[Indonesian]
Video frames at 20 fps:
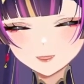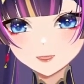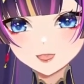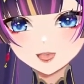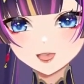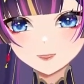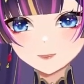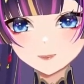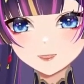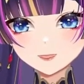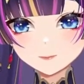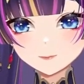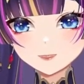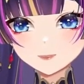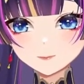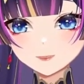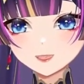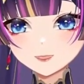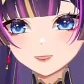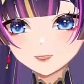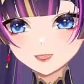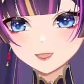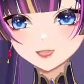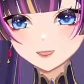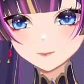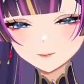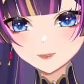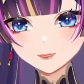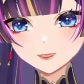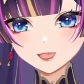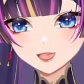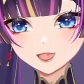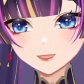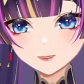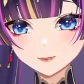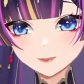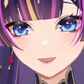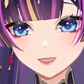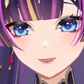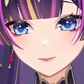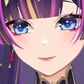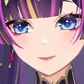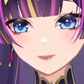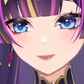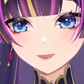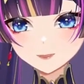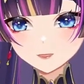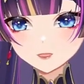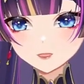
Ini artefak biarkanlah menjadi artefak tidak